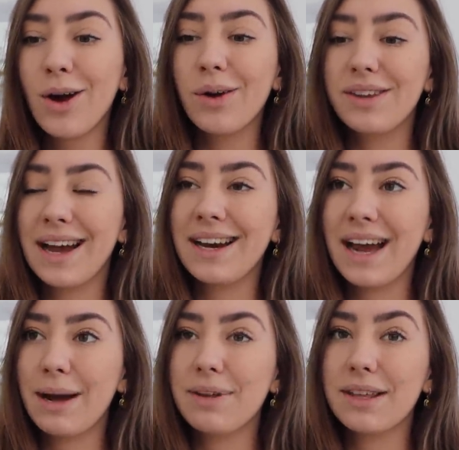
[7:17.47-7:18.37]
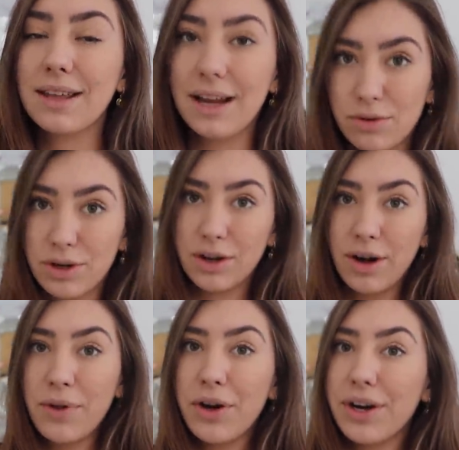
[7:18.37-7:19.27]
Und dann habe ich, achso, hier
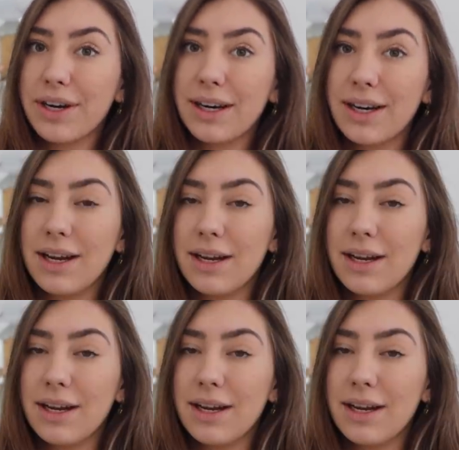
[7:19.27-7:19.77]
kommt auch noch ein,